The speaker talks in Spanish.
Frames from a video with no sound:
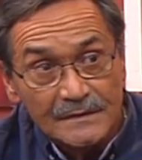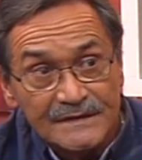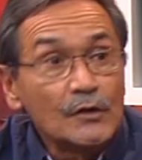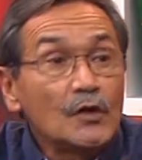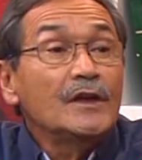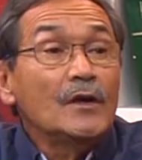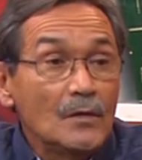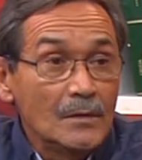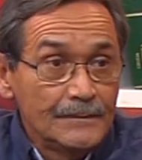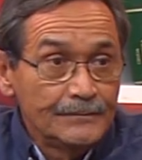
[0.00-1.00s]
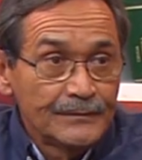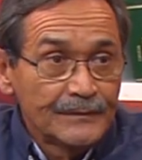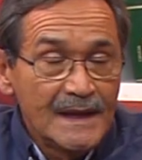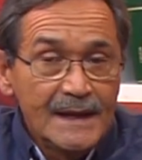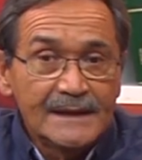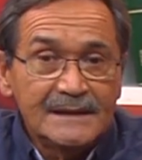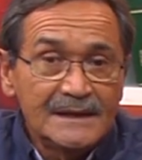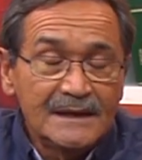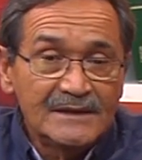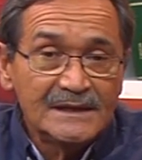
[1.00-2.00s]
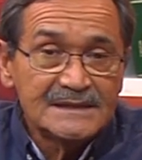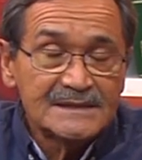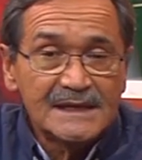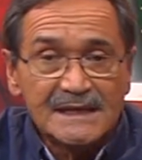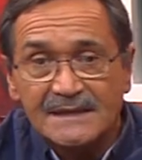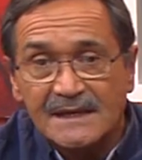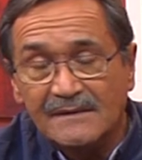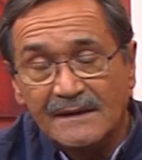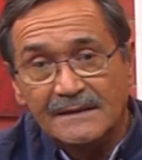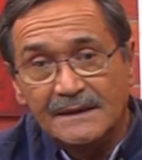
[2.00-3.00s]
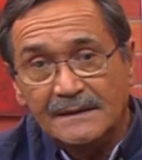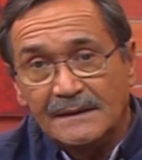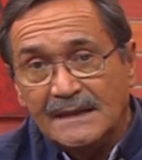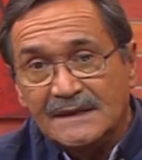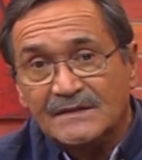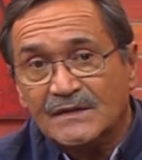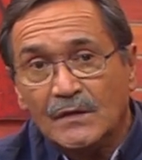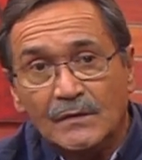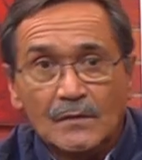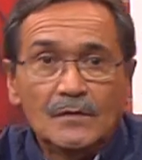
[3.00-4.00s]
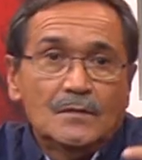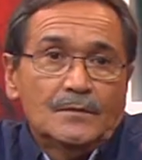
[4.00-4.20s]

psicológico. Claro. ¿ya? Que tiene que ver el estrés, que tiene la tensión o